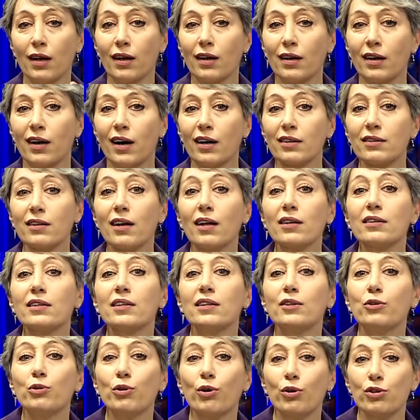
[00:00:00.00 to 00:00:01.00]
Kartal
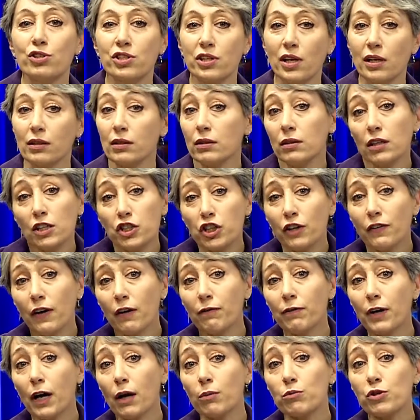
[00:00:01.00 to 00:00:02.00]
gidiyor şeklinde
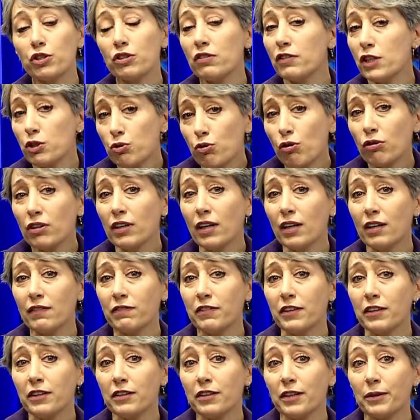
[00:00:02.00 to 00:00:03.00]
cevap vermişti ve çok
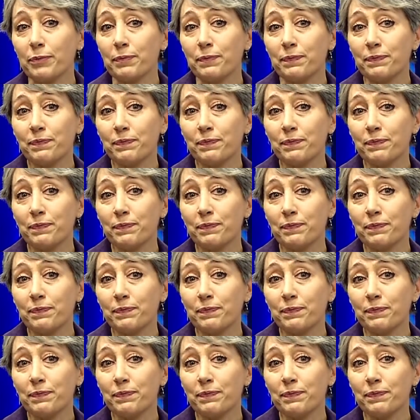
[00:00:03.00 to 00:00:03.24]
keyifliydi.